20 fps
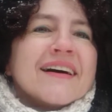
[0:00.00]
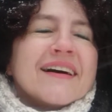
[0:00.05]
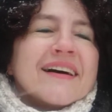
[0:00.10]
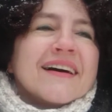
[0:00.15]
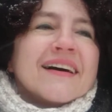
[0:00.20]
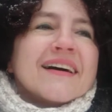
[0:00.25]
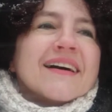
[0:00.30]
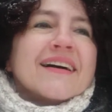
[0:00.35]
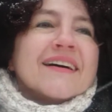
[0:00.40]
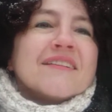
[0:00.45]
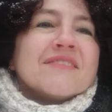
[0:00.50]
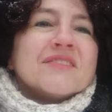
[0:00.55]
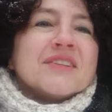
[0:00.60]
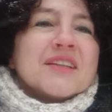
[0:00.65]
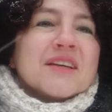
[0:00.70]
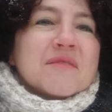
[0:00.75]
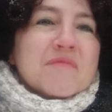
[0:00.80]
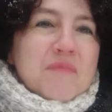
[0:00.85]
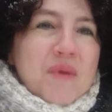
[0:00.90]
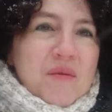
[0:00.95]
e, w
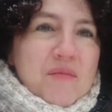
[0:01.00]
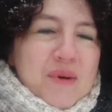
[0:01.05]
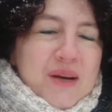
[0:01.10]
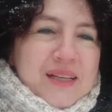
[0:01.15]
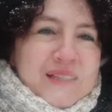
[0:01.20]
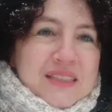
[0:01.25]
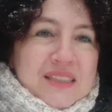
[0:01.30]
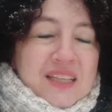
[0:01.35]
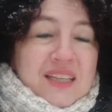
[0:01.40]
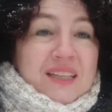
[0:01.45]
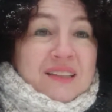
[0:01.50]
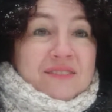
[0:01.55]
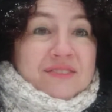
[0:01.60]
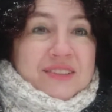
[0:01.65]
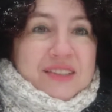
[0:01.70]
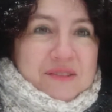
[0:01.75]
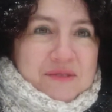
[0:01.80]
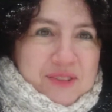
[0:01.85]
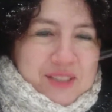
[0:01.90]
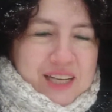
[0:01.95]
tym momencie i w
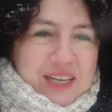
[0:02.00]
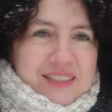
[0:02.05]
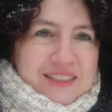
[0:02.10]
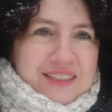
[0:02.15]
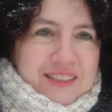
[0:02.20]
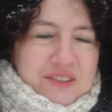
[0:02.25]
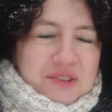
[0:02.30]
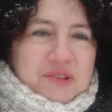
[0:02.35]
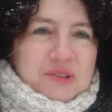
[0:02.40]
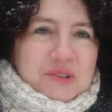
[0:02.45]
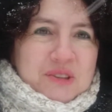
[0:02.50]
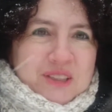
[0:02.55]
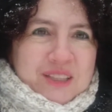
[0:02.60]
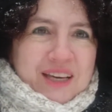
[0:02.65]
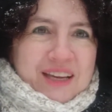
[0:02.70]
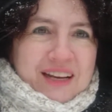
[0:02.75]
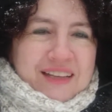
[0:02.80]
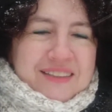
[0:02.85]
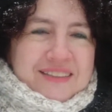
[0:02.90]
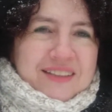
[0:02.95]
tym czasie, tu i
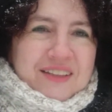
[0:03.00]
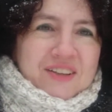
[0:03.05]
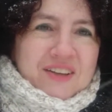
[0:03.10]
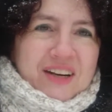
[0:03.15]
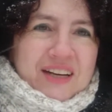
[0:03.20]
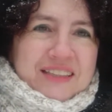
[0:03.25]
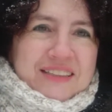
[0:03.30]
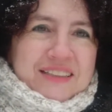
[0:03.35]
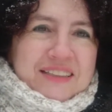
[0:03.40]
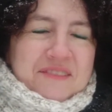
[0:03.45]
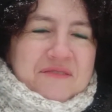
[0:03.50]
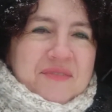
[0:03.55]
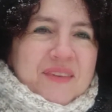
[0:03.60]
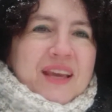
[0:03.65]
teraz, kochani.